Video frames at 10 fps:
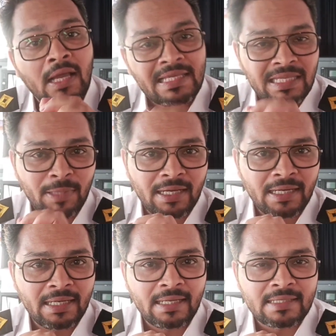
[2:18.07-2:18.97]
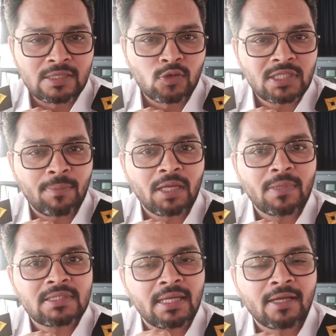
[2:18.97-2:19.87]
किसी भी कंट्री का सीओसी आपके
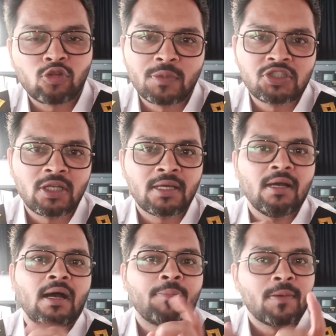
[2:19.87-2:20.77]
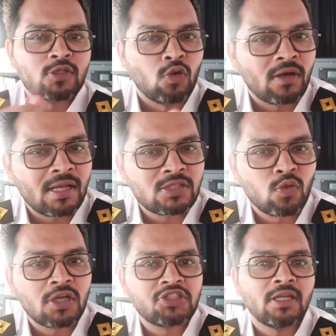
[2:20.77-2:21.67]
पास रहेगा तो भी चलेगा आपके पास होंड्रास
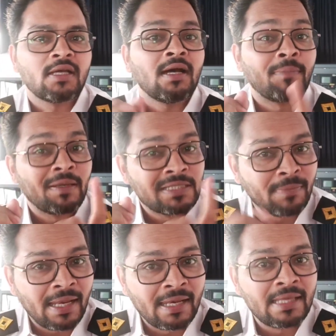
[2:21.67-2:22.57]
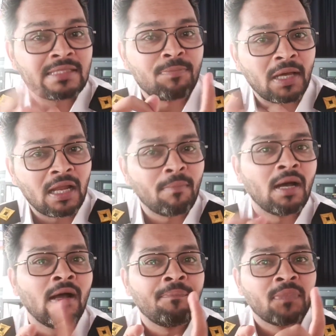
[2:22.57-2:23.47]
होगा चलेगा आपके पास बेलिस पनामा